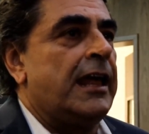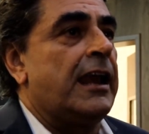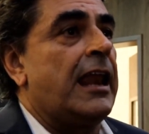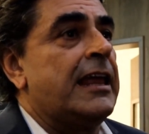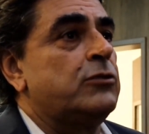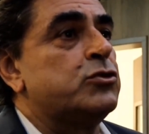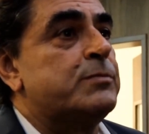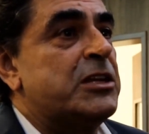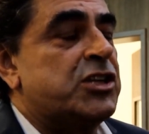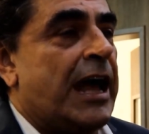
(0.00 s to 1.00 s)
ela além dos
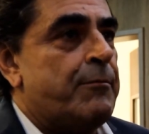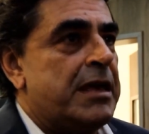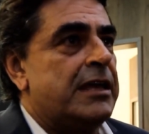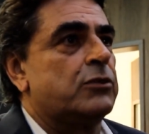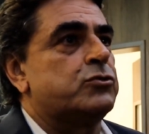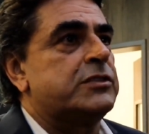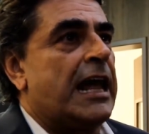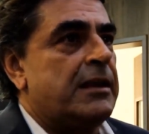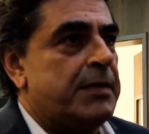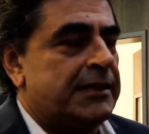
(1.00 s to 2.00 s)
medicamentos,
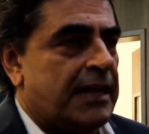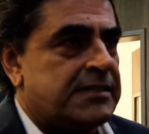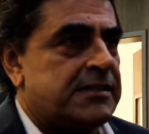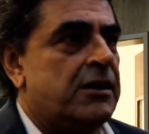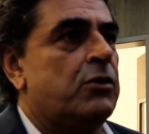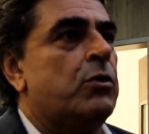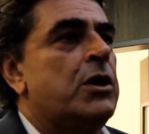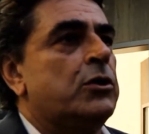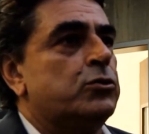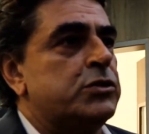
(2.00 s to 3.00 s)
da alimentação,
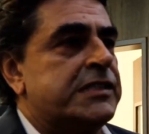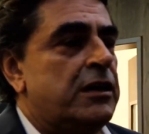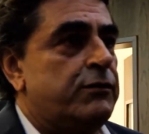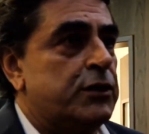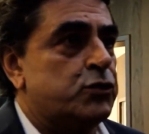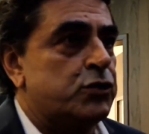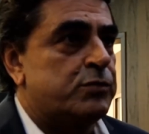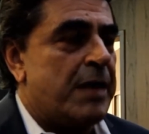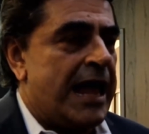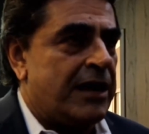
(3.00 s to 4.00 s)
dos serviços
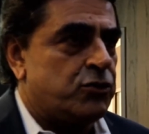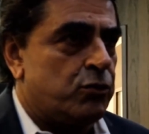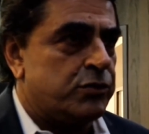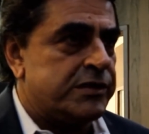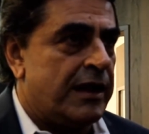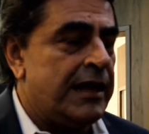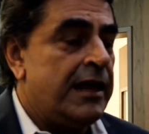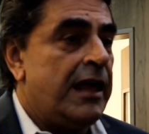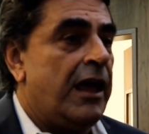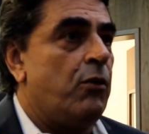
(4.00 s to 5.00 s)
médicos,
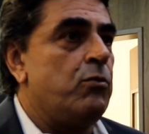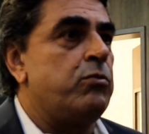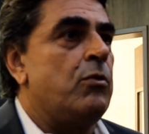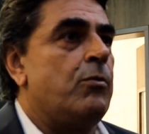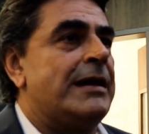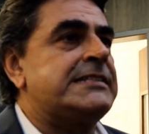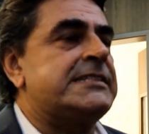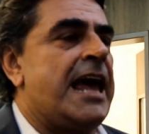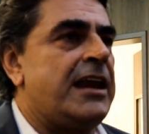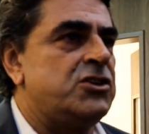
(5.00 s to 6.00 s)
né, é um, uma
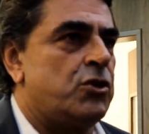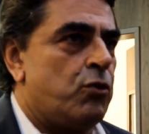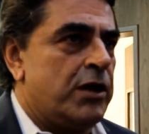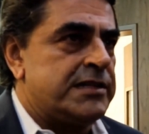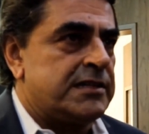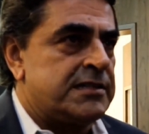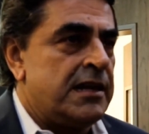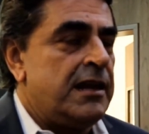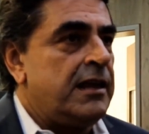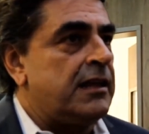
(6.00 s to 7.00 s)
série de coisas
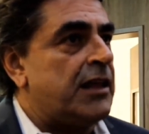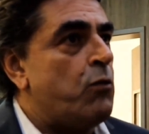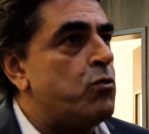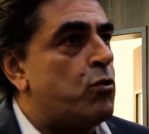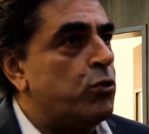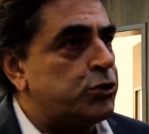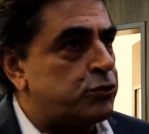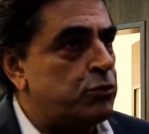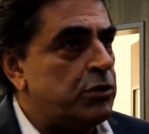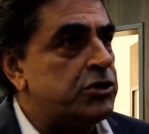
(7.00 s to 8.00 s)
que dá um
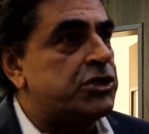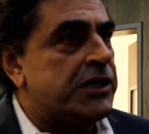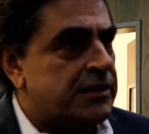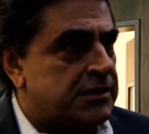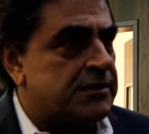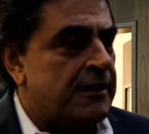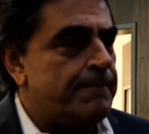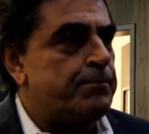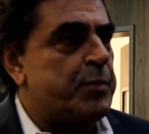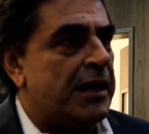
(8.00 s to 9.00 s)
custo X
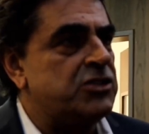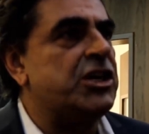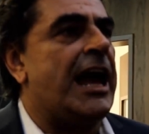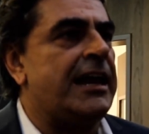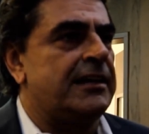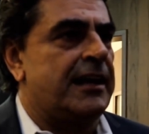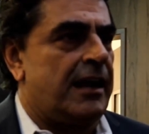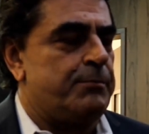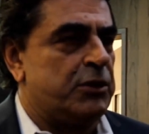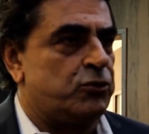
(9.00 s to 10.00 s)
pela diária
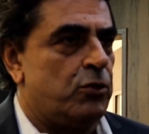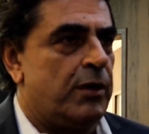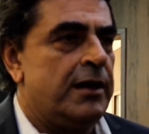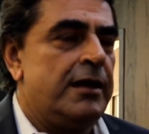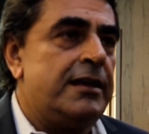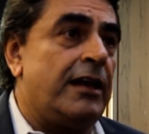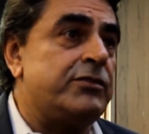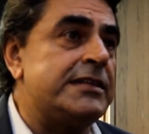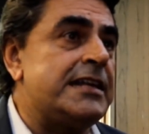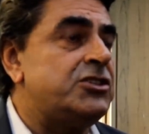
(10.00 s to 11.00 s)
daquela pessoa. E
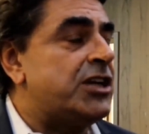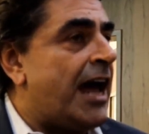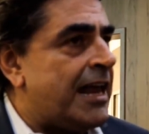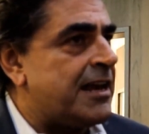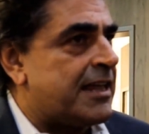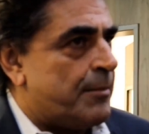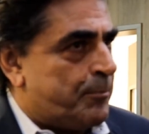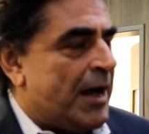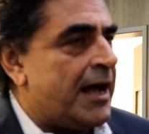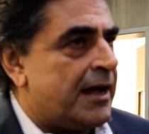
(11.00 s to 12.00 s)
às vezes a diária que é
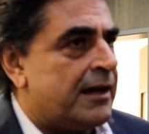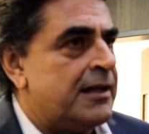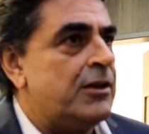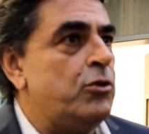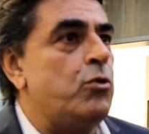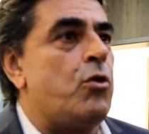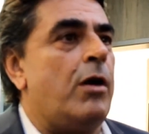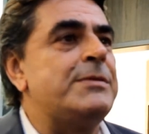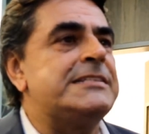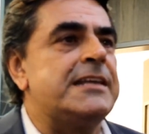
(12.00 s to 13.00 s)
paga não
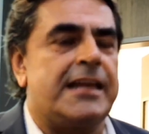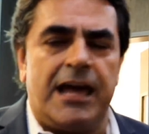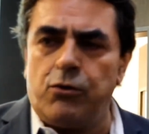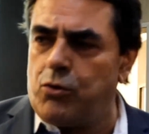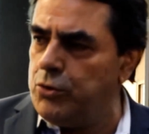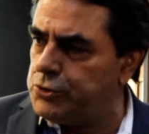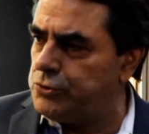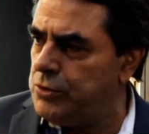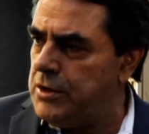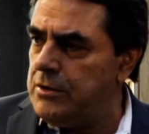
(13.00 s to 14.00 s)
cobre sequer o
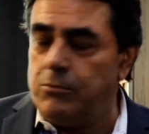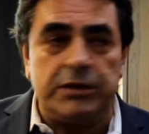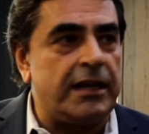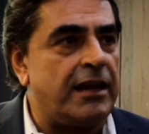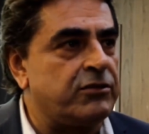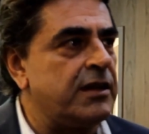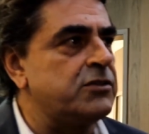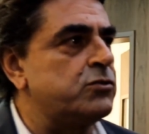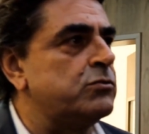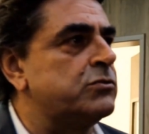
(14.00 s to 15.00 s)
custo. Muitas das
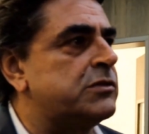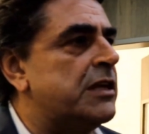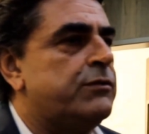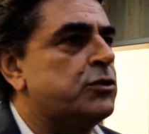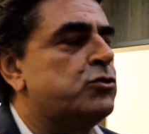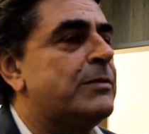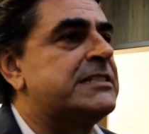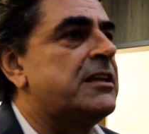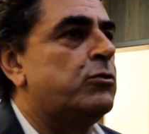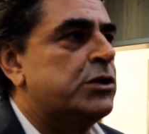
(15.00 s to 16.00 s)
vezes um serviço numa
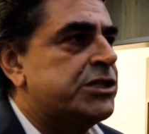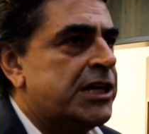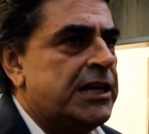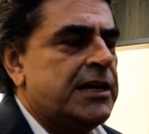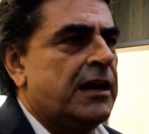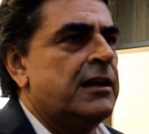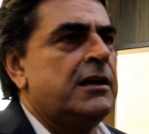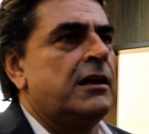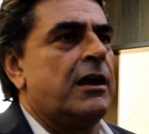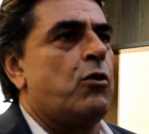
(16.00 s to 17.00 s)

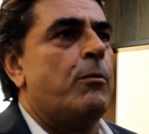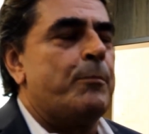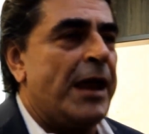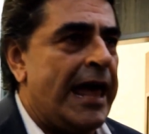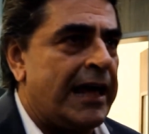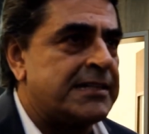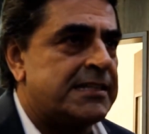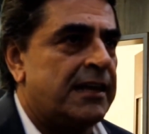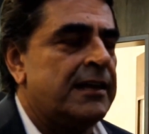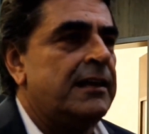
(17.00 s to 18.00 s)
cirurgia né,
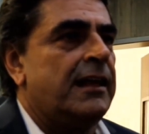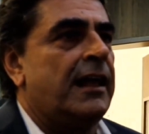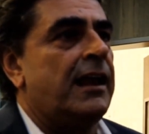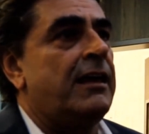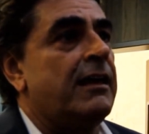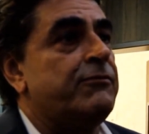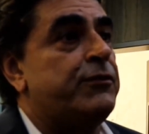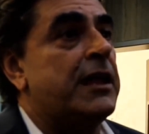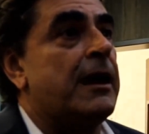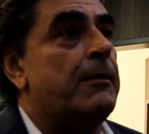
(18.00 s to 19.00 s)
complexa, ela
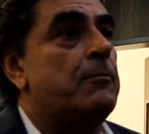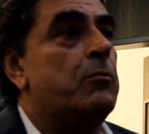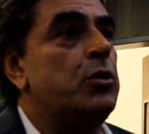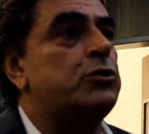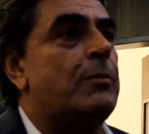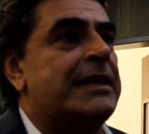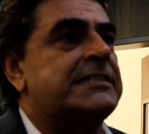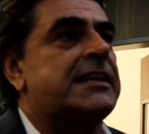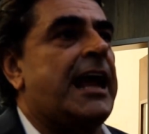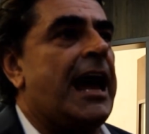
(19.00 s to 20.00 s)
fica muito
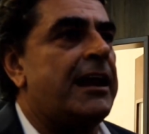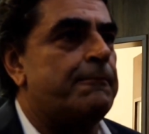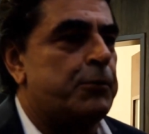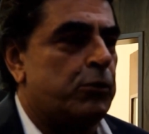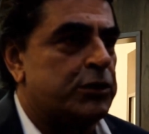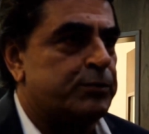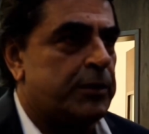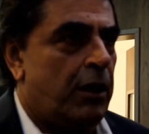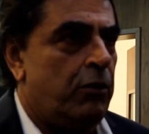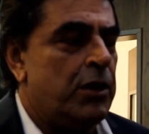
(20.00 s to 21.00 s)
mais cara pelo
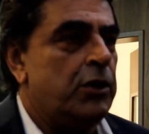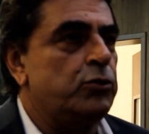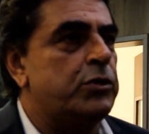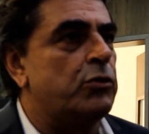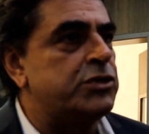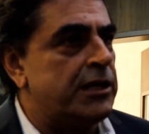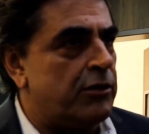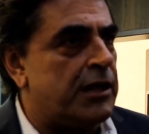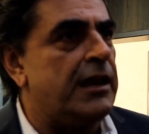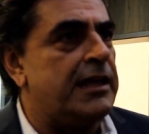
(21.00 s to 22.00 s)
hospital do que o
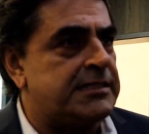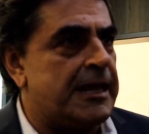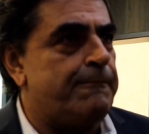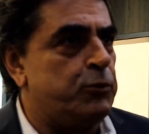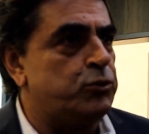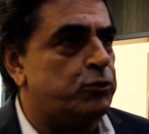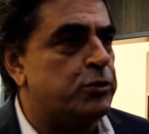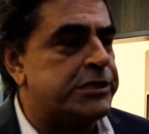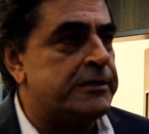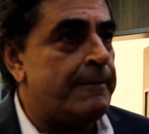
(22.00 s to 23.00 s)
dinheiro que ele recebe do
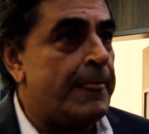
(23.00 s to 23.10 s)
SUS.